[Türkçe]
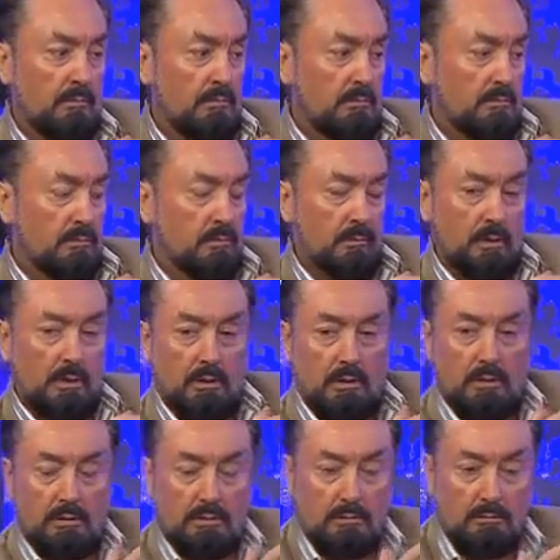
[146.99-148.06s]
İnşallah.
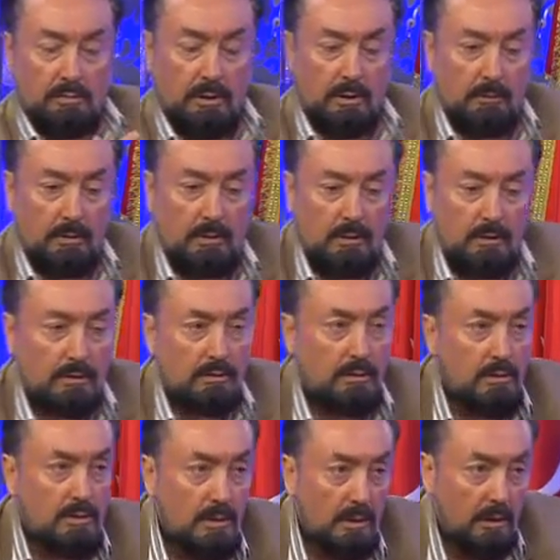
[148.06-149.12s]
Ya kardeşim piramitler
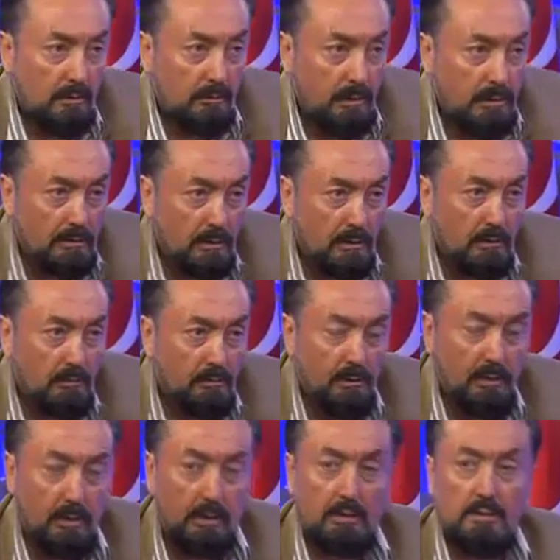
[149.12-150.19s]
nasıl incelenmez ya?
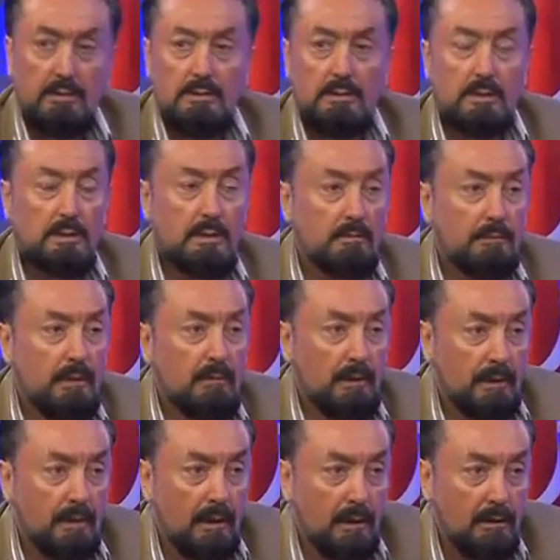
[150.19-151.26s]
Bırakın inceleyelim ne
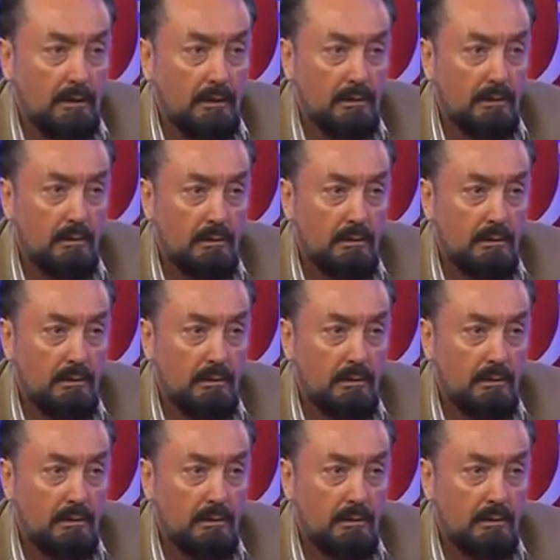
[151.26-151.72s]
var yani?